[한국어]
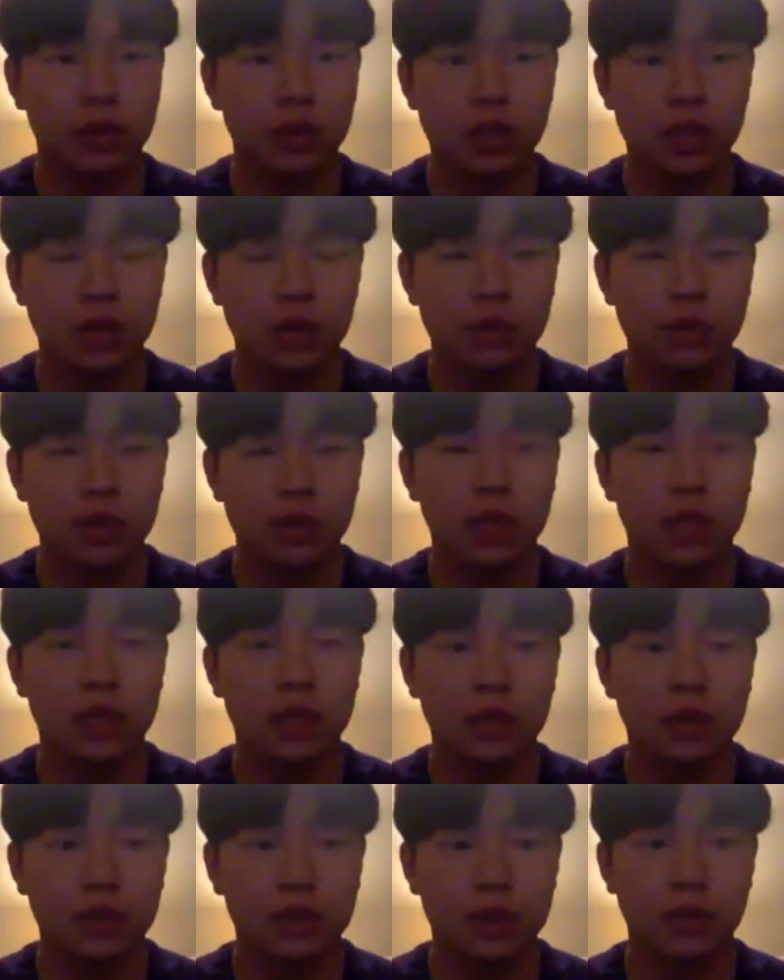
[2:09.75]
시합
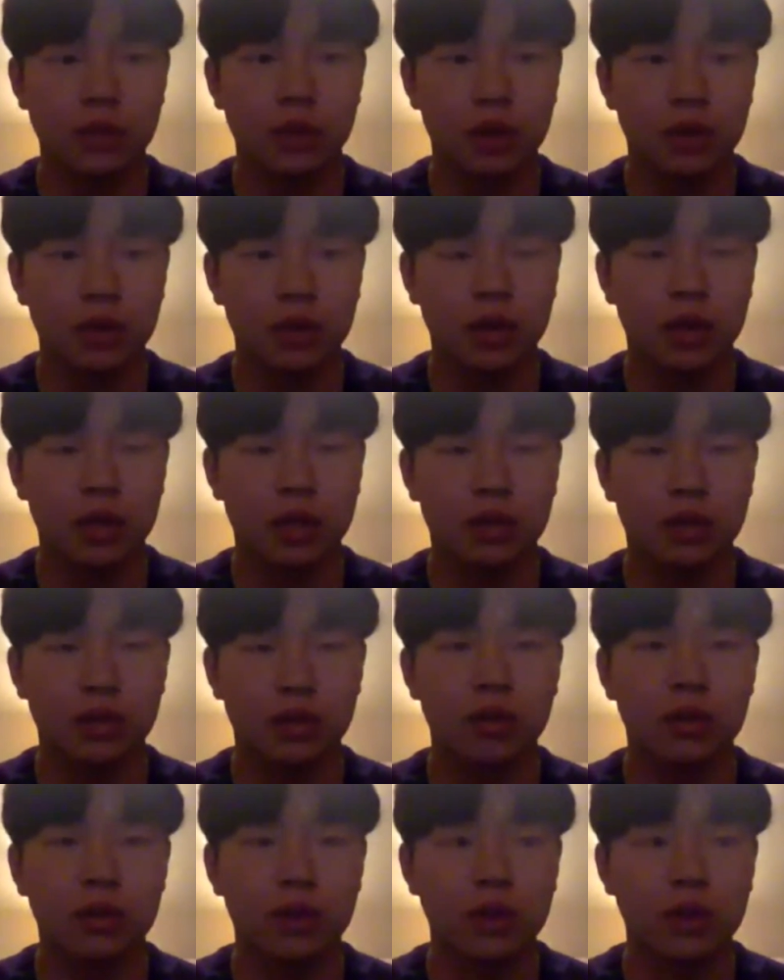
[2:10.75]
끝나자마자 바로 와서